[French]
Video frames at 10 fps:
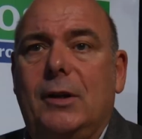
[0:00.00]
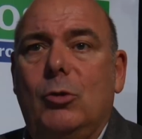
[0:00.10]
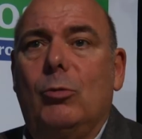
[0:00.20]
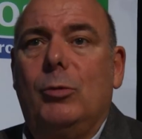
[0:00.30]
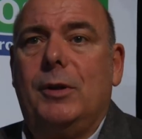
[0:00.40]

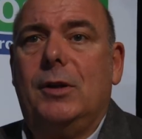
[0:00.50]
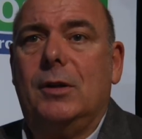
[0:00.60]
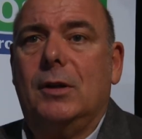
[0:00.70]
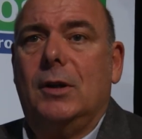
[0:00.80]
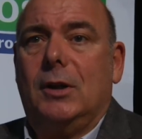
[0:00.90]
lecture
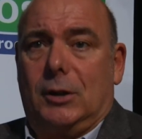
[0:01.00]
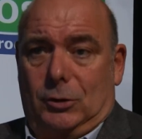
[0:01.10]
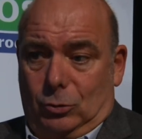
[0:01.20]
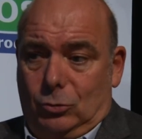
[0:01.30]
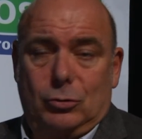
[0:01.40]
publique.
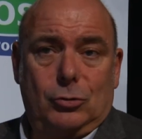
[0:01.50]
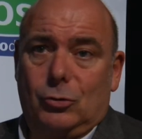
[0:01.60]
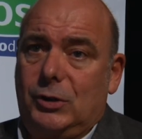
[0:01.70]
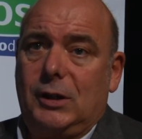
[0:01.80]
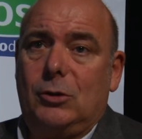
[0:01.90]
Donc sur
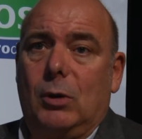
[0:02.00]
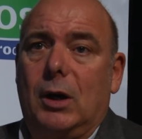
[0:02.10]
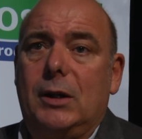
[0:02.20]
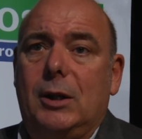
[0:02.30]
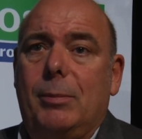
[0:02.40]
son territoire, les